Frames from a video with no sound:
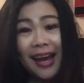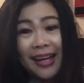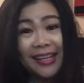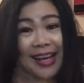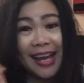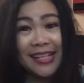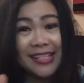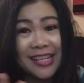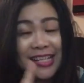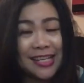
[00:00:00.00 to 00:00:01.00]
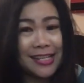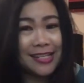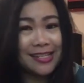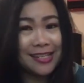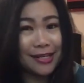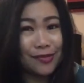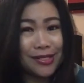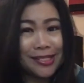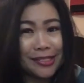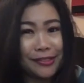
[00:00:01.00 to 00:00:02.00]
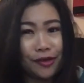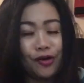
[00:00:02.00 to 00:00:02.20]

Ayan guys, this is requested